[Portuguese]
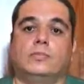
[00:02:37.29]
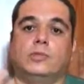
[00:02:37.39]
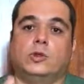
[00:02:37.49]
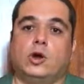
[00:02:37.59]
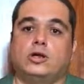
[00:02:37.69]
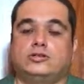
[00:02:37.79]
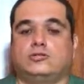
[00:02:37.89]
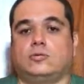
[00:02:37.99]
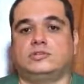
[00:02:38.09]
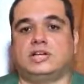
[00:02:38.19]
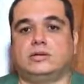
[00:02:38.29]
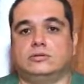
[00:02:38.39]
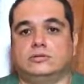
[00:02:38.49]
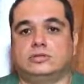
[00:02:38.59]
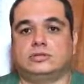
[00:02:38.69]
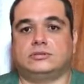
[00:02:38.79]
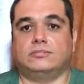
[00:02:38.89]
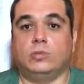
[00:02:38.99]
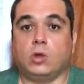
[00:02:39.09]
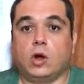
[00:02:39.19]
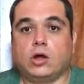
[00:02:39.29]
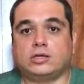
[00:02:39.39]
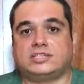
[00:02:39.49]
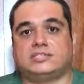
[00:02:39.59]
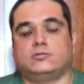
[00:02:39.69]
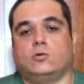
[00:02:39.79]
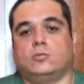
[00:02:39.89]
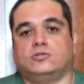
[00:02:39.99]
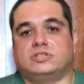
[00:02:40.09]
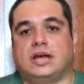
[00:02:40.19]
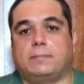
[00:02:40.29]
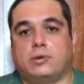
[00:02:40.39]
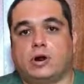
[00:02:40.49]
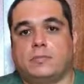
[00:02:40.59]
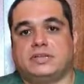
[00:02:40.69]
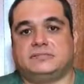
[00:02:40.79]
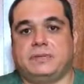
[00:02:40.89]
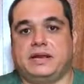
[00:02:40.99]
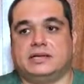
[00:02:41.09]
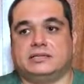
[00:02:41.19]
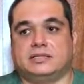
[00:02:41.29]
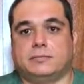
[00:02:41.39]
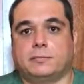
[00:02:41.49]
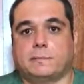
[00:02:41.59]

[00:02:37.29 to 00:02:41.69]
nós somos a luz, nós somos a própria esperança.